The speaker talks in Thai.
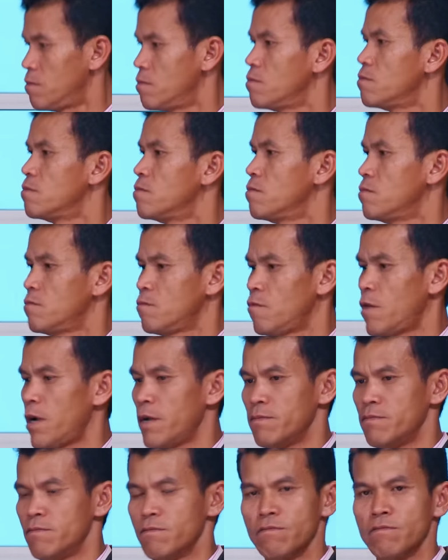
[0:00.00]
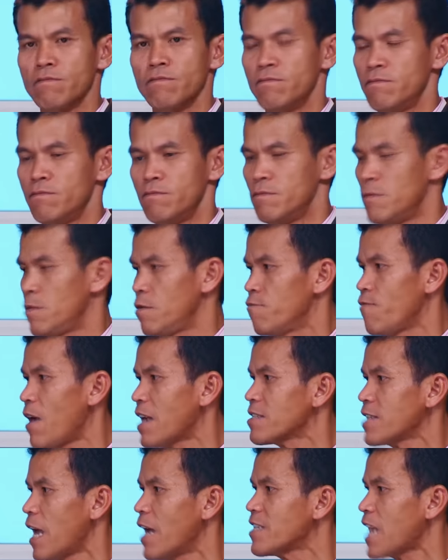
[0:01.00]
วัดอะไรไม่มีพระอยู่ วั
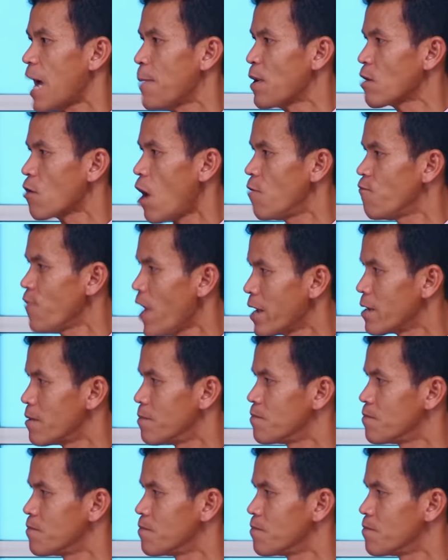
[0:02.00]
ดสายตาประกอบแว่น